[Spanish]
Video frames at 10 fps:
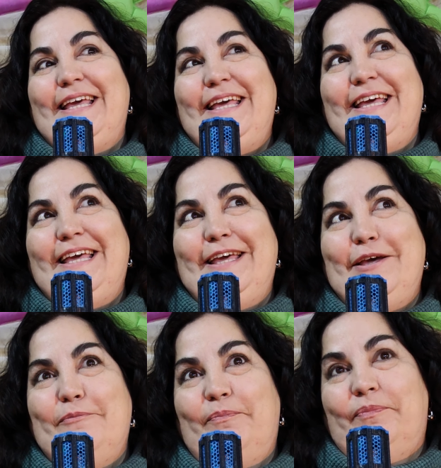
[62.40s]

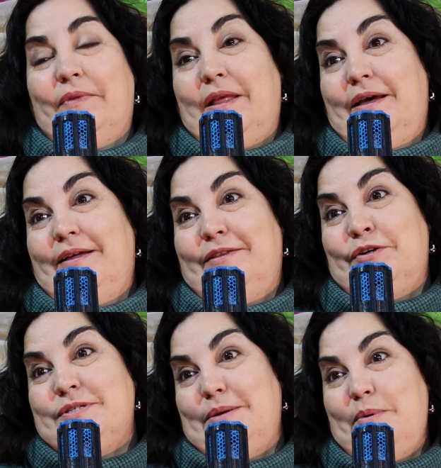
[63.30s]
Y mm,
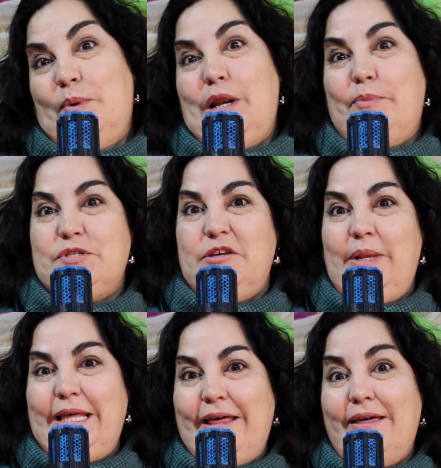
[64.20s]
entonces vimos la
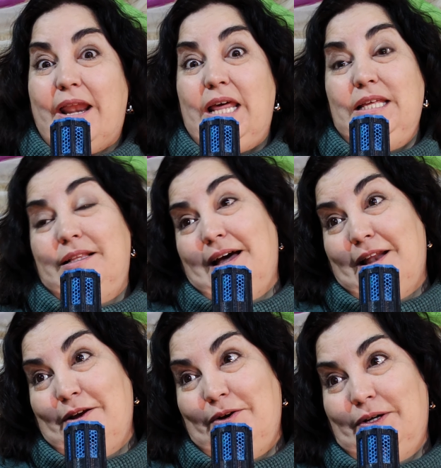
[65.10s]
posibilidad de
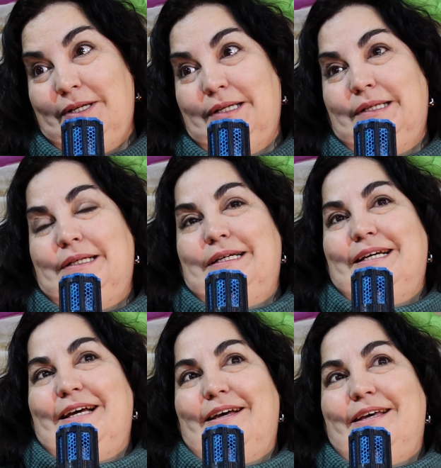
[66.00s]
reeditarlo.
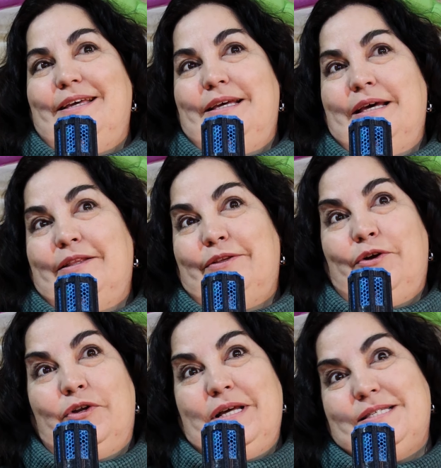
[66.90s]

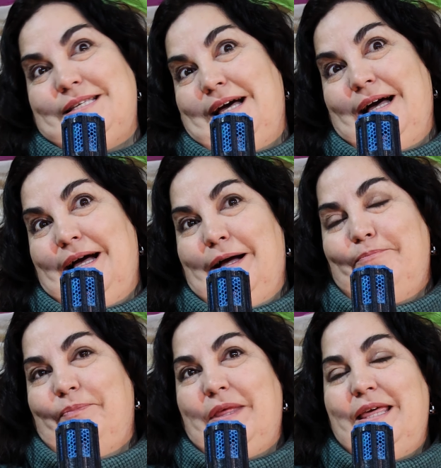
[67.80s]
Y con
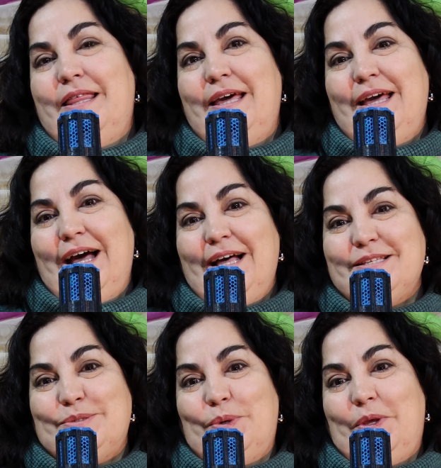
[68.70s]
esa mm,
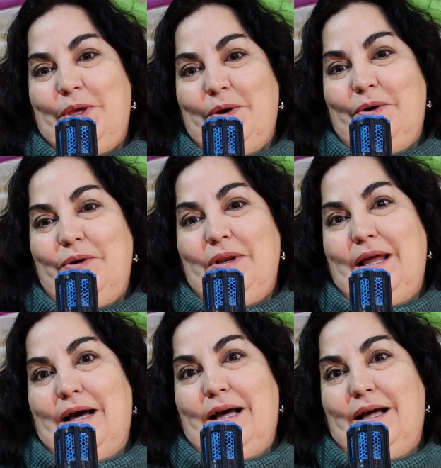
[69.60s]
idea surgió
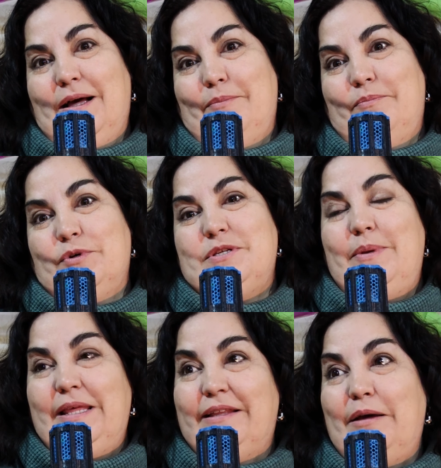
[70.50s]
la
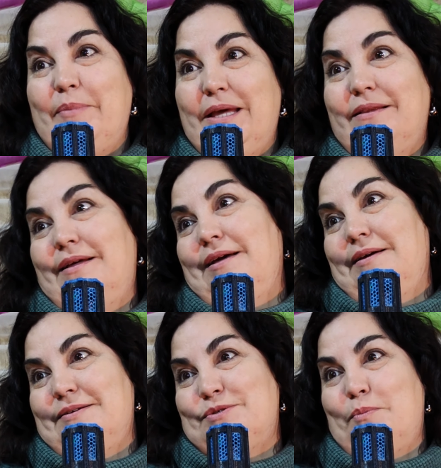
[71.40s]
posibilidad también
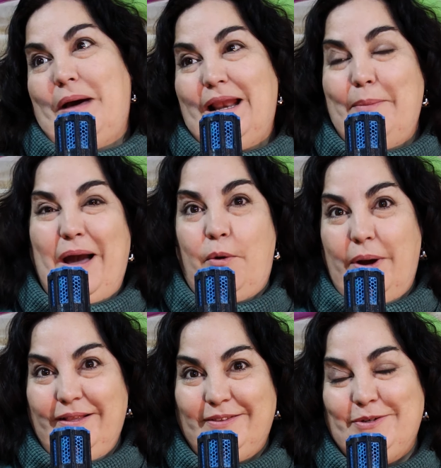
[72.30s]
de sumarle más
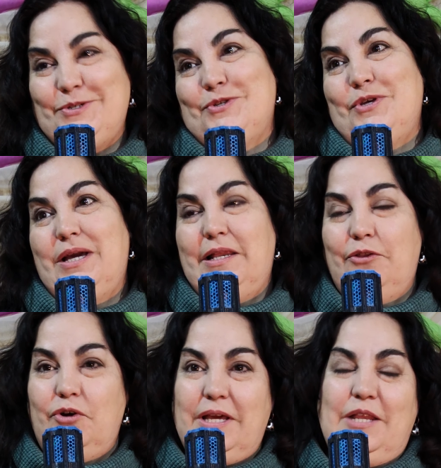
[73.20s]
cuentos. Yo soy
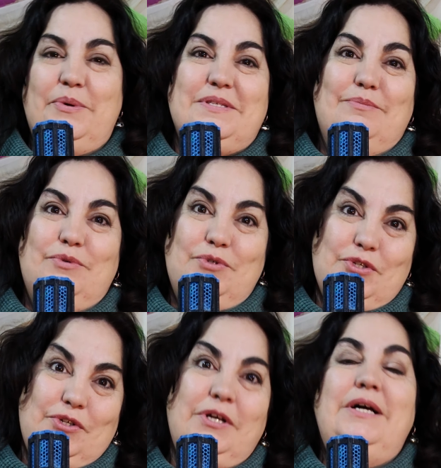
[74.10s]
escritor, escribo hace
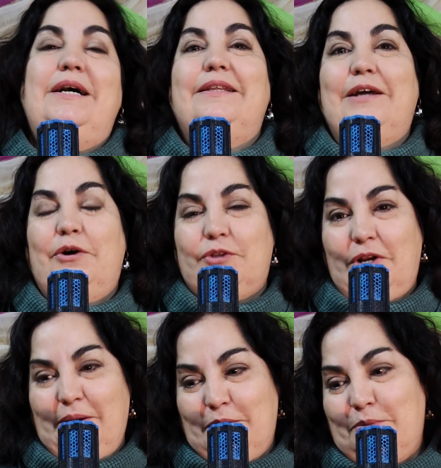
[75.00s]
mucho, tengo
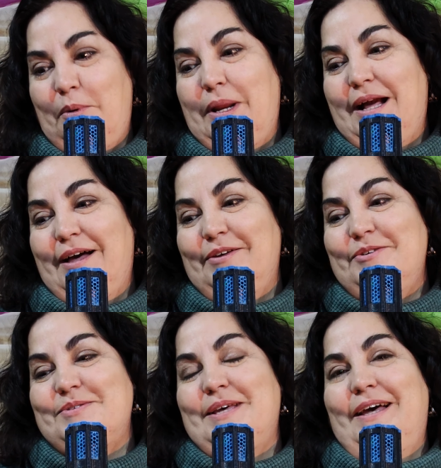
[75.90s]
otros libros
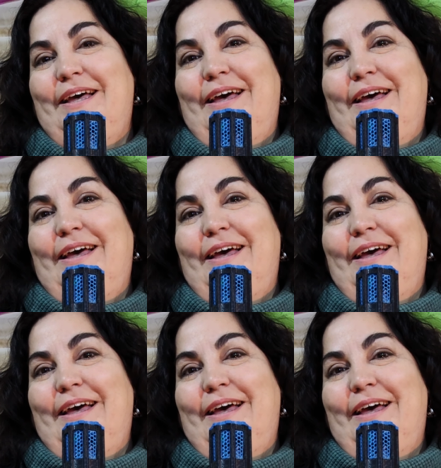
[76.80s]
publicados.